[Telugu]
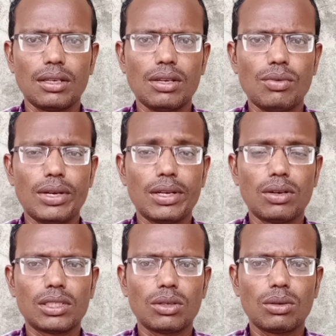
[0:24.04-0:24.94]
ఈ
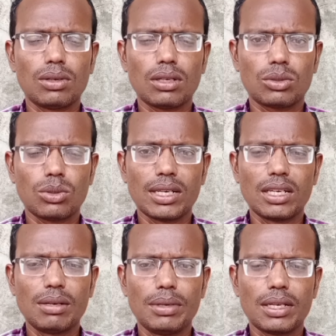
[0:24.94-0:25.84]
వీడియోను చివరి వరకు
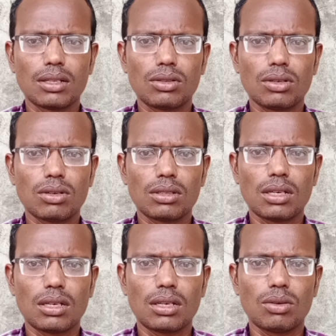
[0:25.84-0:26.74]
చూడండి మీకు ఎంతో కొంత
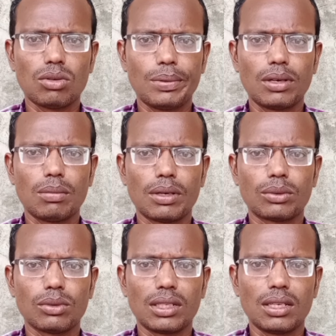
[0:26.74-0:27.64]

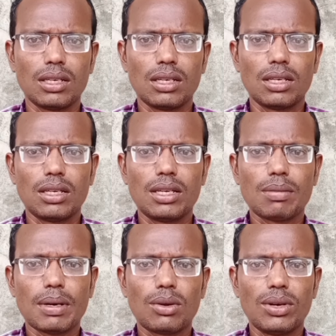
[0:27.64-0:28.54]
ఉపయోగపడుతుంది ఇక
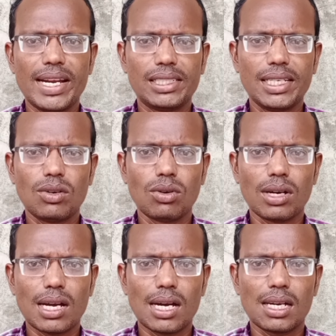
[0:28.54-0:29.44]
మనం లేట్
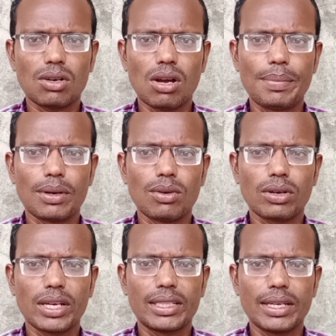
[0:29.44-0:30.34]
చేయకుండా
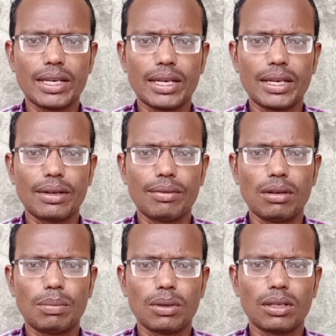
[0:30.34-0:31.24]
టాపిక్లోకి అయితే
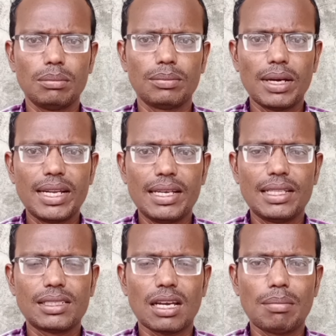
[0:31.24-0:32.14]
వెళ్ళిపోదాం మరి
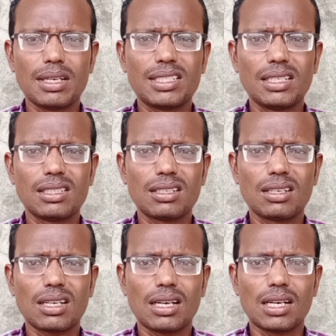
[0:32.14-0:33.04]
ఇది సమ్మర్ సీజన్
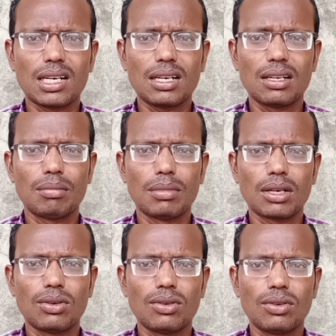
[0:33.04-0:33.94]
కనుక
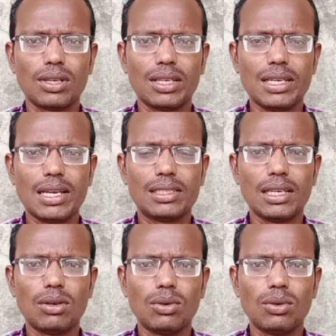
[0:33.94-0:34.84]
మనం
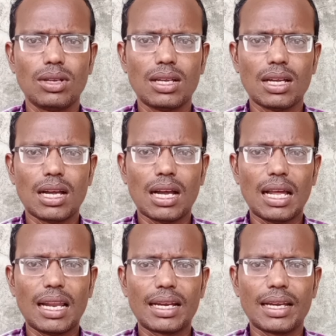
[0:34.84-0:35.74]
ఏసీలు
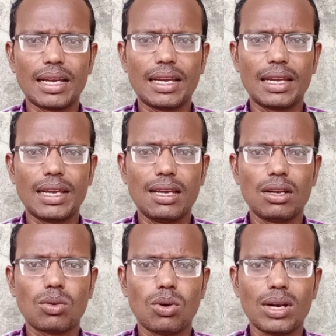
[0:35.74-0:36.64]
అలాగే
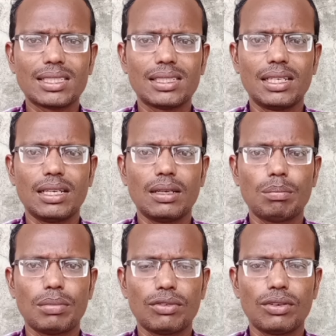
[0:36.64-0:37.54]
ఎయిర్ కూలర్స్ని
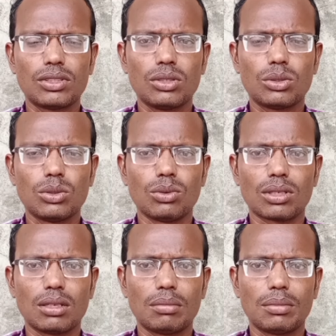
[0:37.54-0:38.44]
ప్రిఫర్ చేస్తూ
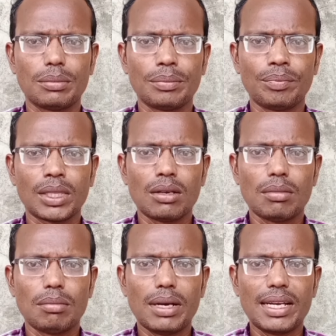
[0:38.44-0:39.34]
ఉంటాం
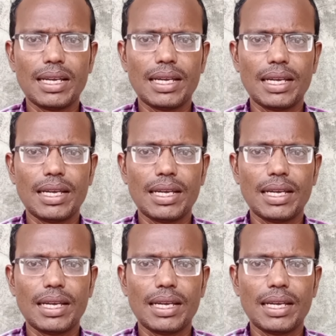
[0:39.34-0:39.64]
మరి